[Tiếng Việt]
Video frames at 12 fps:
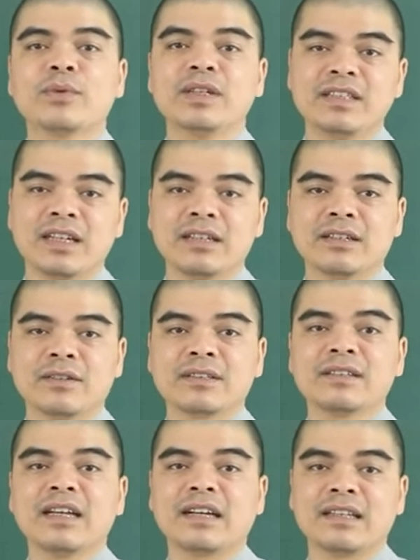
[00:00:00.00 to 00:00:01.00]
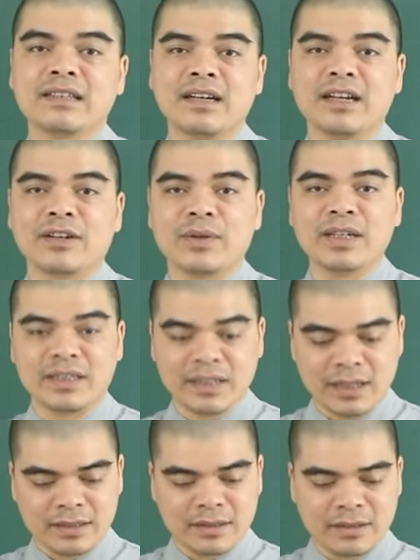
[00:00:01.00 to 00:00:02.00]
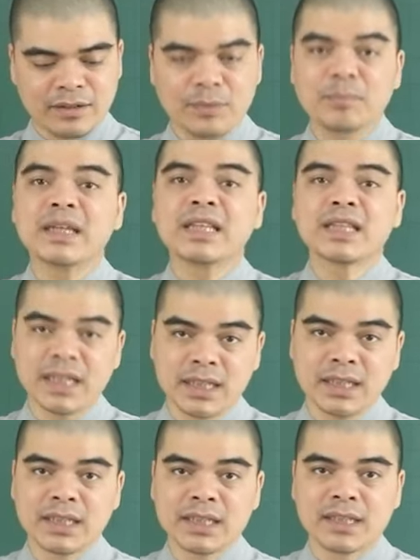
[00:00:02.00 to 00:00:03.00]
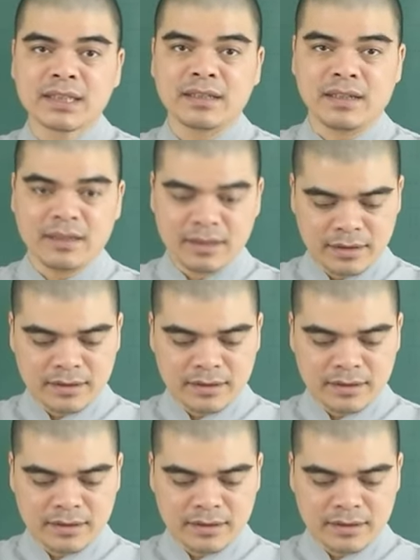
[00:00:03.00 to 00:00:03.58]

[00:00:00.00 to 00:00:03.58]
quý nhân có tứ đại cát thời có hỷ thần có minh tinh đó